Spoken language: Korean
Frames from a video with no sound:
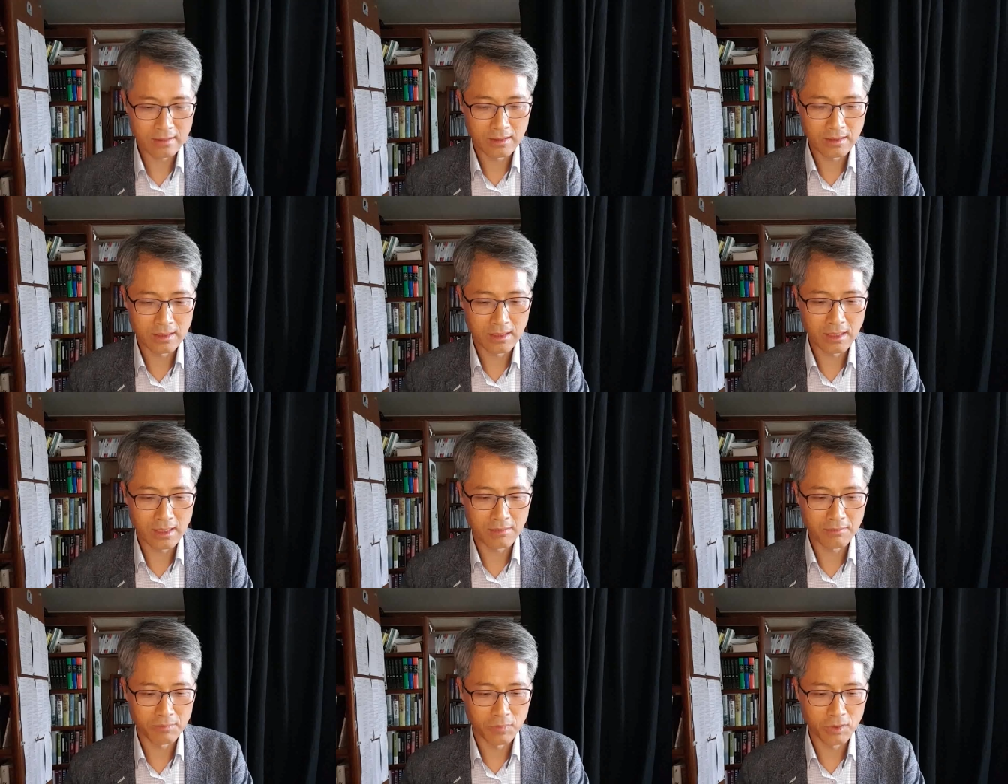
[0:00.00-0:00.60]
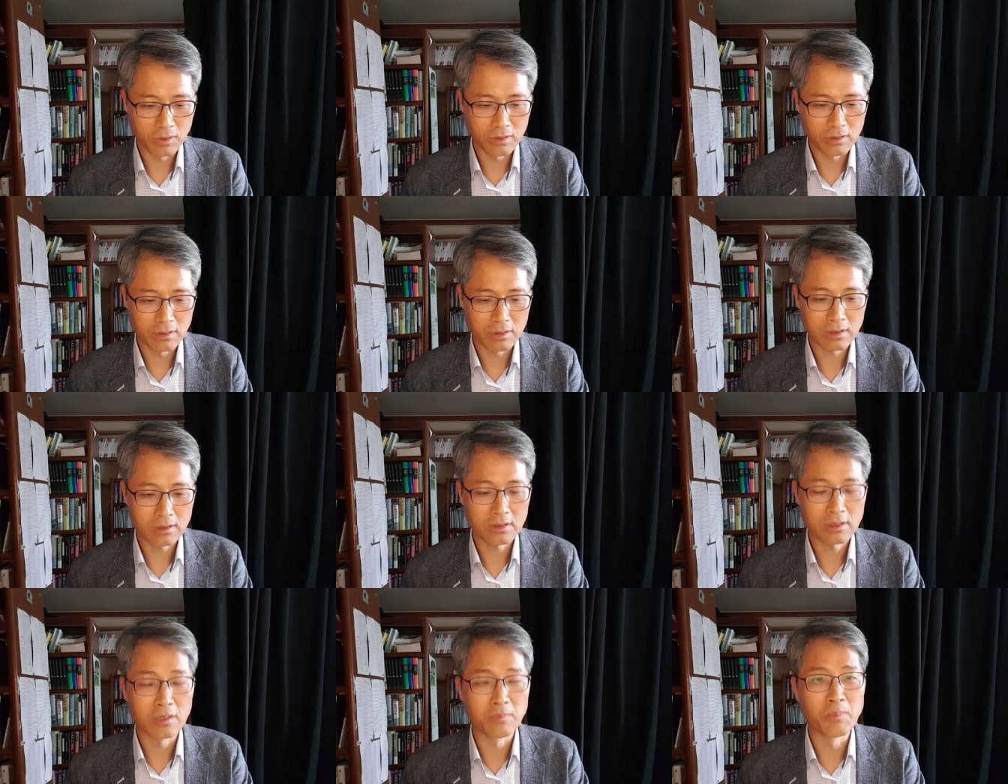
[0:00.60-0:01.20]
이렇게 뭐
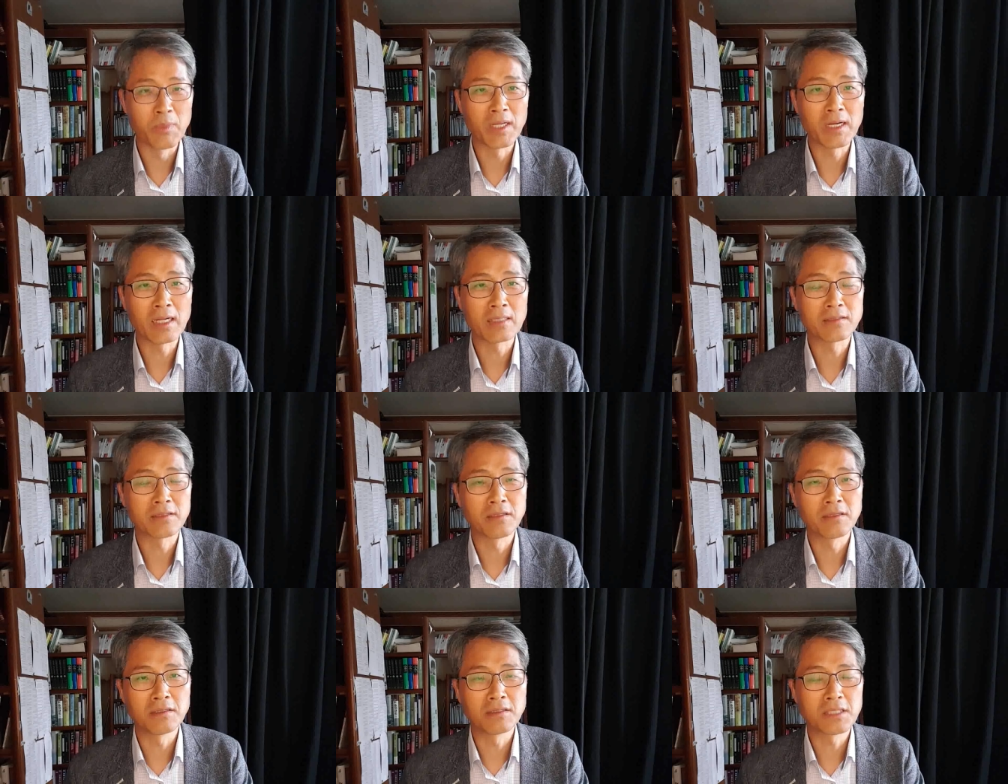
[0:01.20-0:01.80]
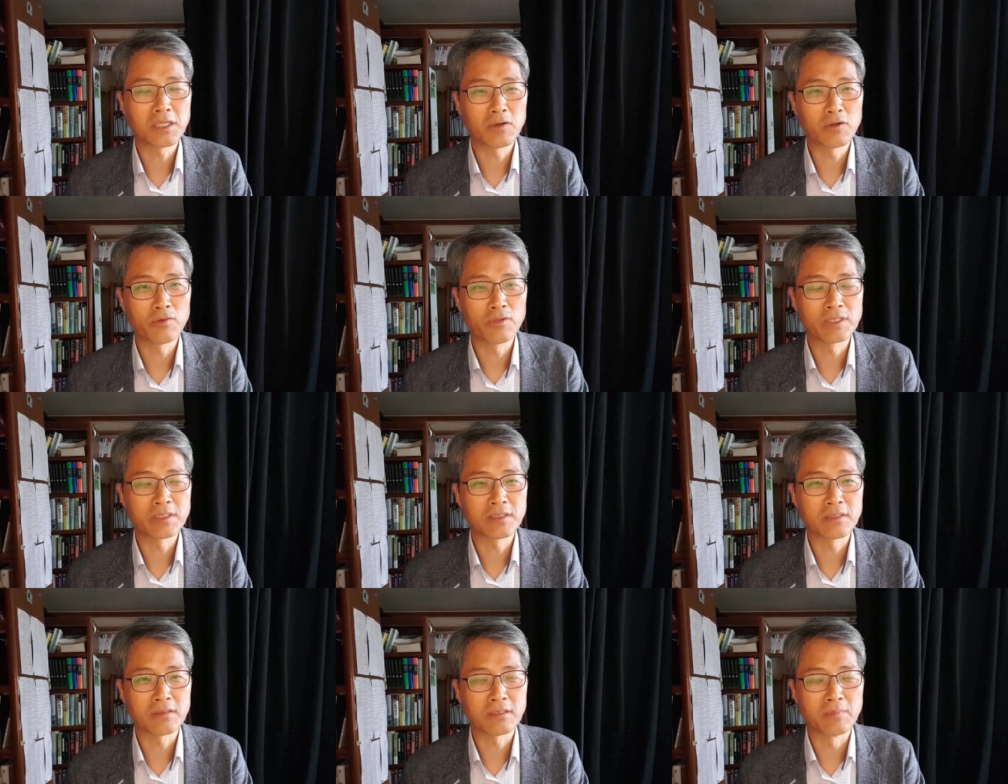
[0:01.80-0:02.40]
건면하, 덕을 세우기
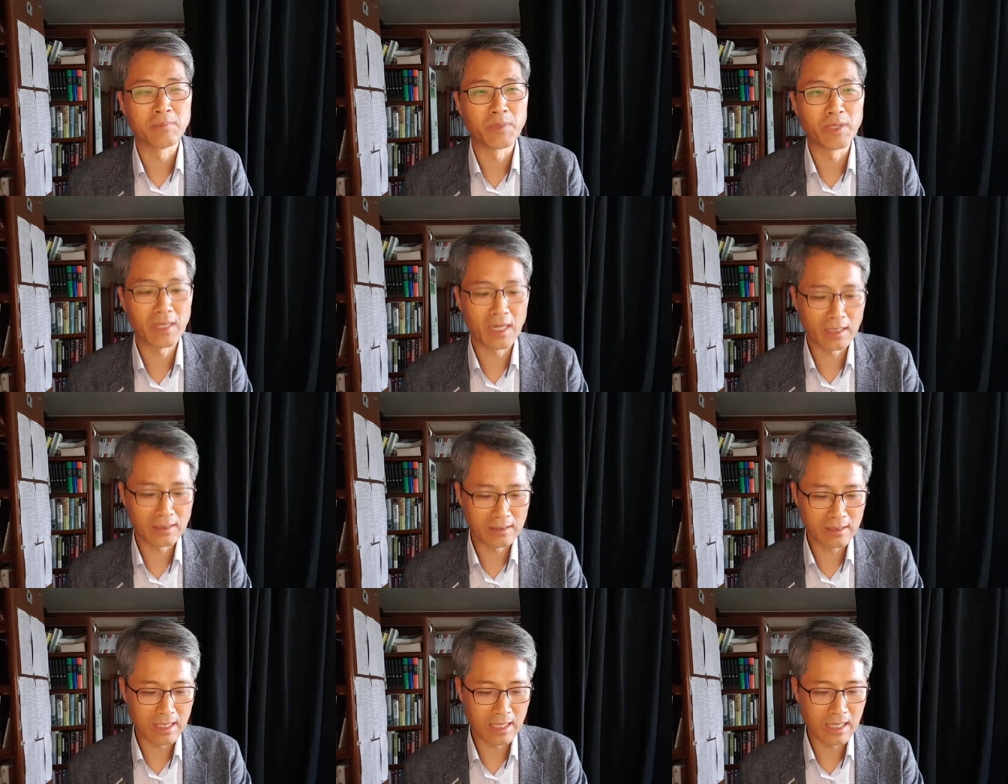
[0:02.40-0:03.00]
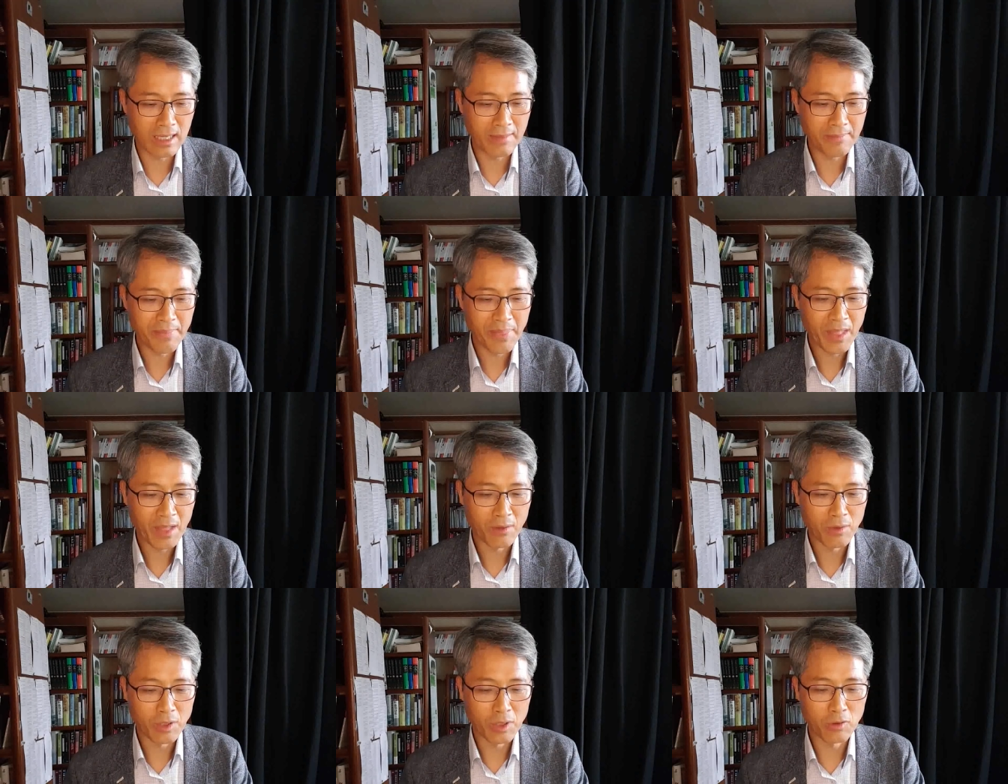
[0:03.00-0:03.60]
위해서 건면하거나
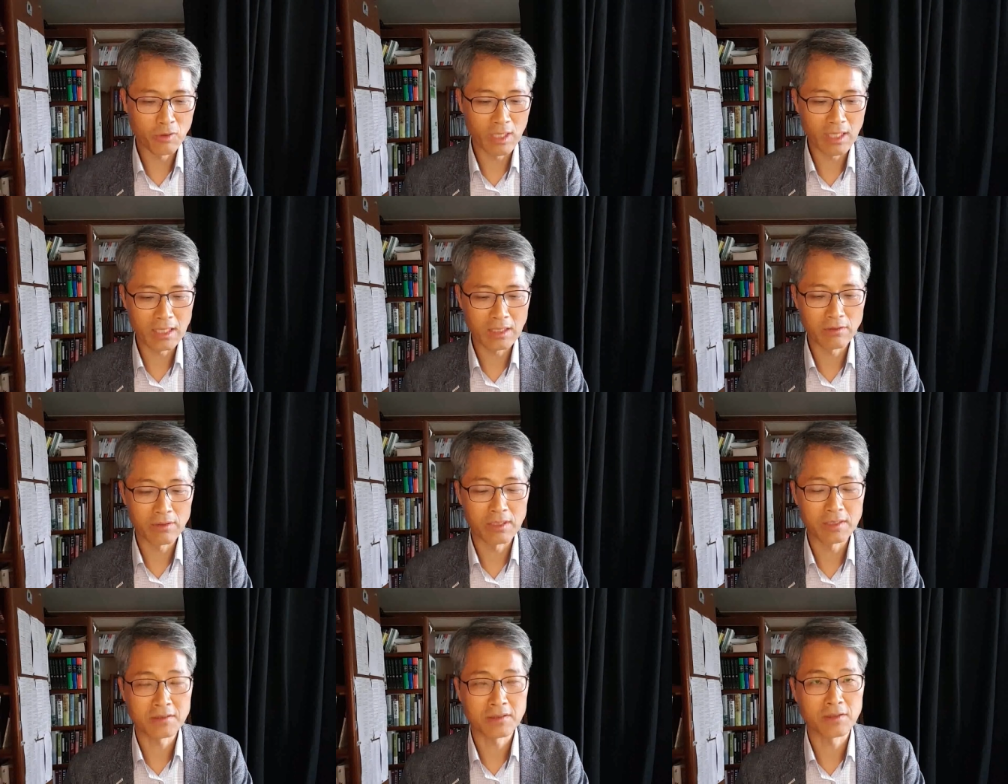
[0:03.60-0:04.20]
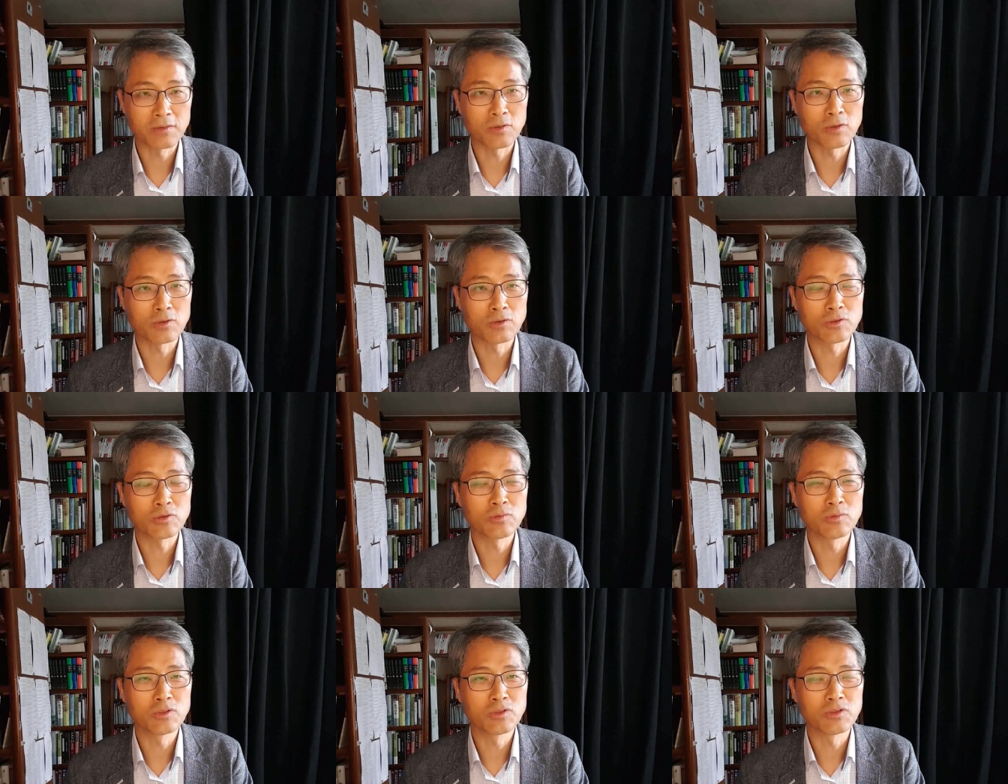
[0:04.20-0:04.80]
위로하기 위해서 또
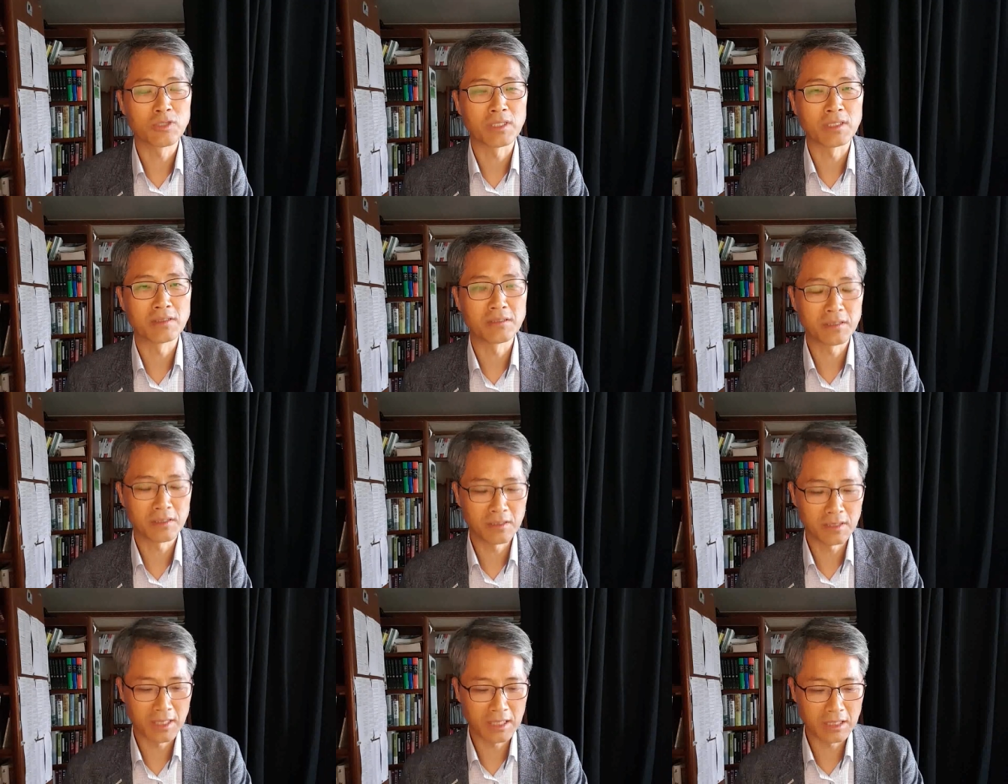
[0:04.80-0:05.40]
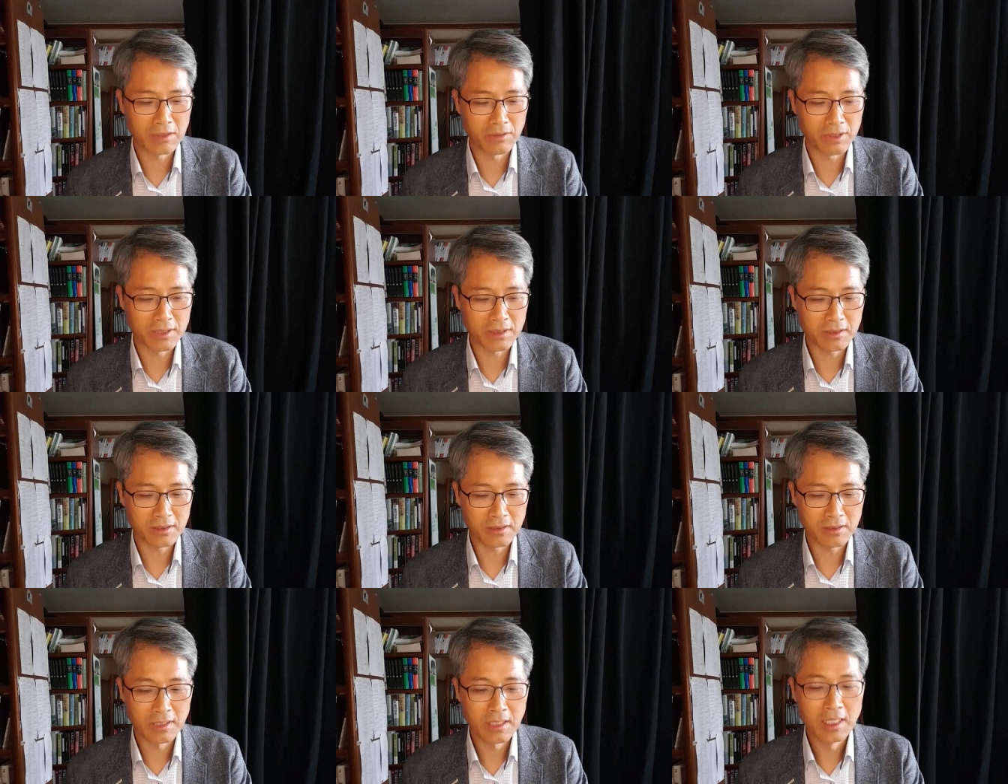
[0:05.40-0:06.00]
숨은 죄를 드러나기
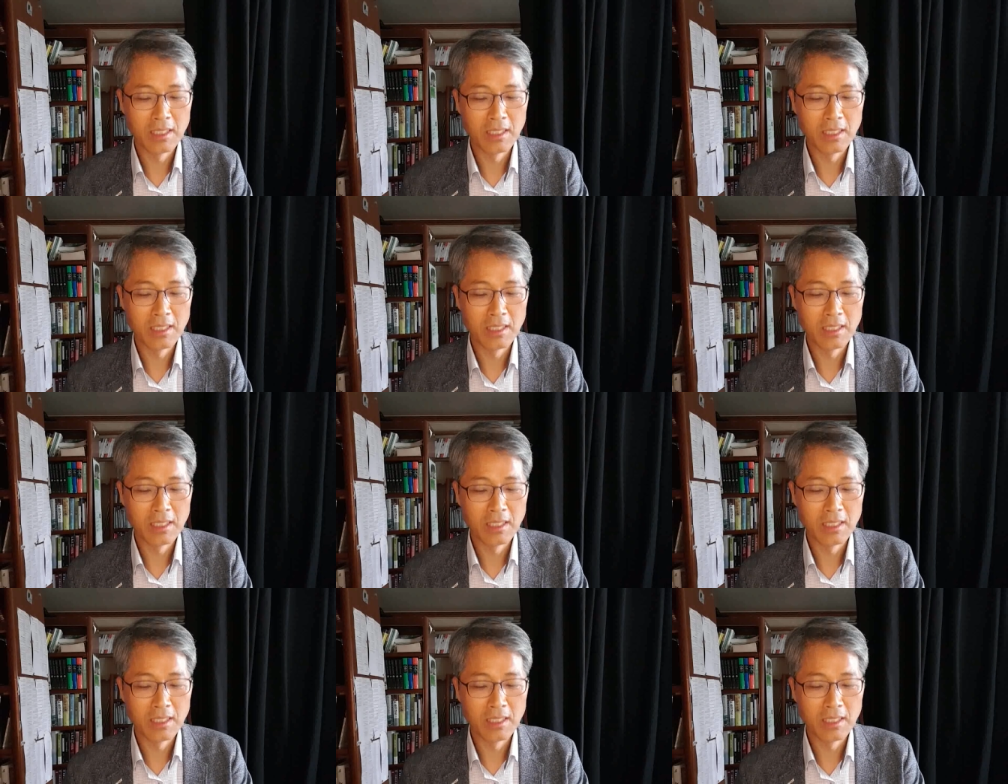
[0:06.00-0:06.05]
위해서